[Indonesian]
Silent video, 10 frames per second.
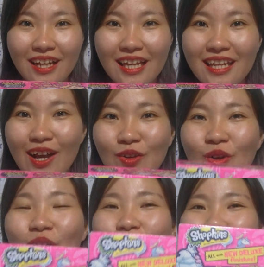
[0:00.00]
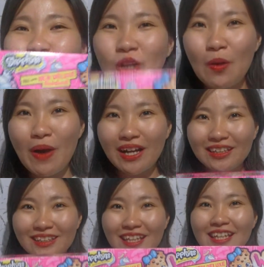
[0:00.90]
ini aku suka banget
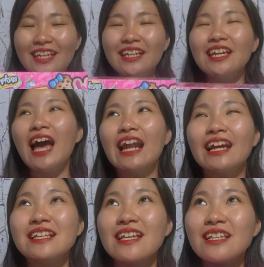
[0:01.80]
jadi ini harganya